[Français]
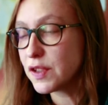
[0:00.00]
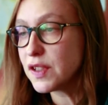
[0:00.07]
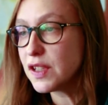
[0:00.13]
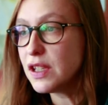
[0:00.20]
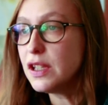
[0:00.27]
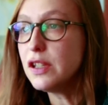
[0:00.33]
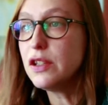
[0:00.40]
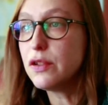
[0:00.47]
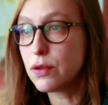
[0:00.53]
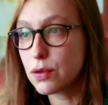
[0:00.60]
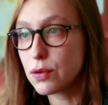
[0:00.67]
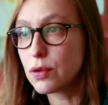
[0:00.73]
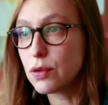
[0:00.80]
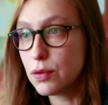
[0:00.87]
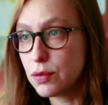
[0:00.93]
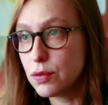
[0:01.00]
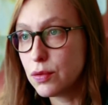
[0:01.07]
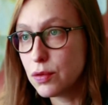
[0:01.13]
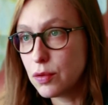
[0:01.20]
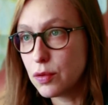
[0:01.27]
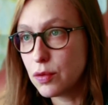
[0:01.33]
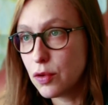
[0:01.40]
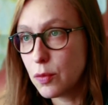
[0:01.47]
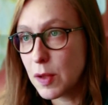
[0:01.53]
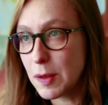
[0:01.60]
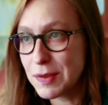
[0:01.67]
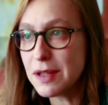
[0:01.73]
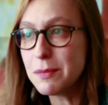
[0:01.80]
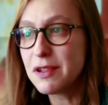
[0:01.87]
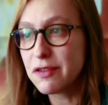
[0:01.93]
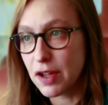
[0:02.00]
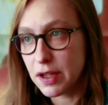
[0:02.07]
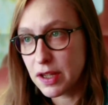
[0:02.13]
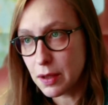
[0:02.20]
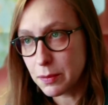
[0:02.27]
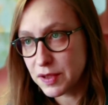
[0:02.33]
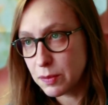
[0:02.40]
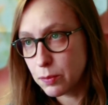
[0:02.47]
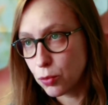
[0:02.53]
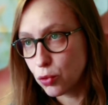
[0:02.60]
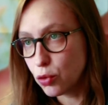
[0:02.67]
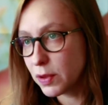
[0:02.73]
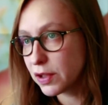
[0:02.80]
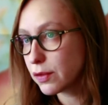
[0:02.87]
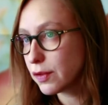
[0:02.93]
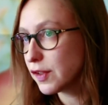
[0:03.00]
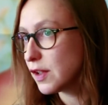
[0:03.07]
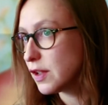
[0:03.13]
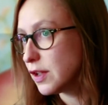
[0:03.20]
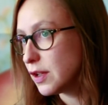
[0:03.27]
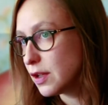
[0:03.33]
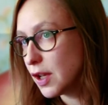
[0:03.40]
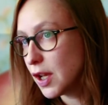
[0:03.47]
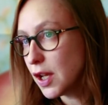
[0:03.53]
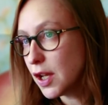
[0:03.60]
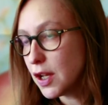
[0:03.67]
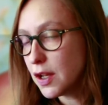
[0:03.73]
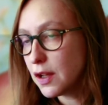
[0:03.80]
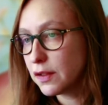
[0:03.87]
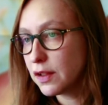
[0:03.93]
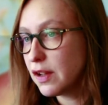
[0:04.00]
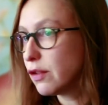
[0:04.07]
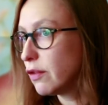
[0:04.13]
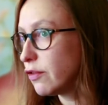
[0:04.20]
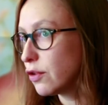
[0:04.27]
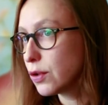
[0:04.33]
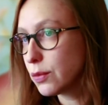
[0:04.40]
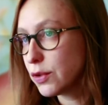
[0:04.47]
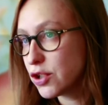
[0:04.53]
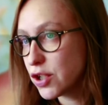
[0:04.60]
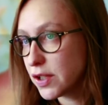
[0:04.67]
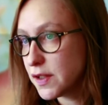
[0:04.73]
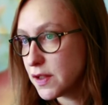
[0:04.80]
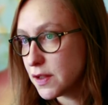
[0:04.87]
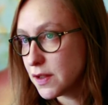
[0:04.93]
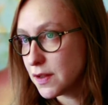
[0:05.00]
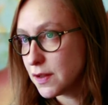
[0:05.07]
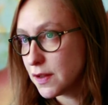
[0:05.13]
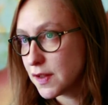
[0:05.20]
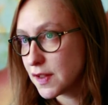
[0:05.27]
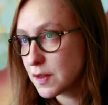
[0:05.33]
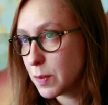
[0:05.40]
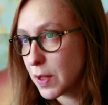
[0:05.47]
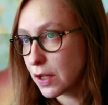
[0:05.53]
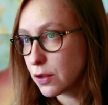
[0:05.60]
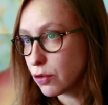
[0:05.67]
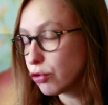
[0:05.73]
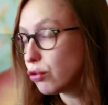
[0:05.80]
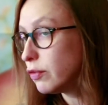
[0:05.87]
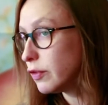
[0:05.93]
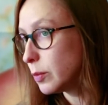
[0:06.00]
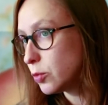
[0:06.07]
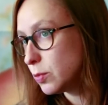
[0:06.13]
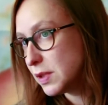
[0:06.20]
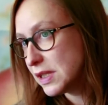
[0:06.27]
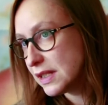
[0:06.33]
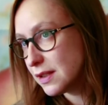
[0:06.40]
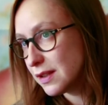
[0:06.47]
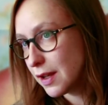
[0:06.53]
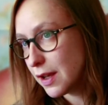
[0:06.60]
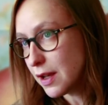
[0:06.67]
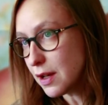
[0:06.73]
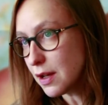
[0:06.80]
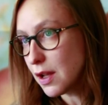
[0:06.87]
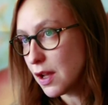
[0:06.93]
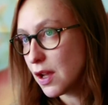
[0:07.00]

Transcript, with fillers: qui, sur le, papier, m'effrayait un petit peu parce que c'est des, enfants qui ont déjà des, expériences souvent publicitaires,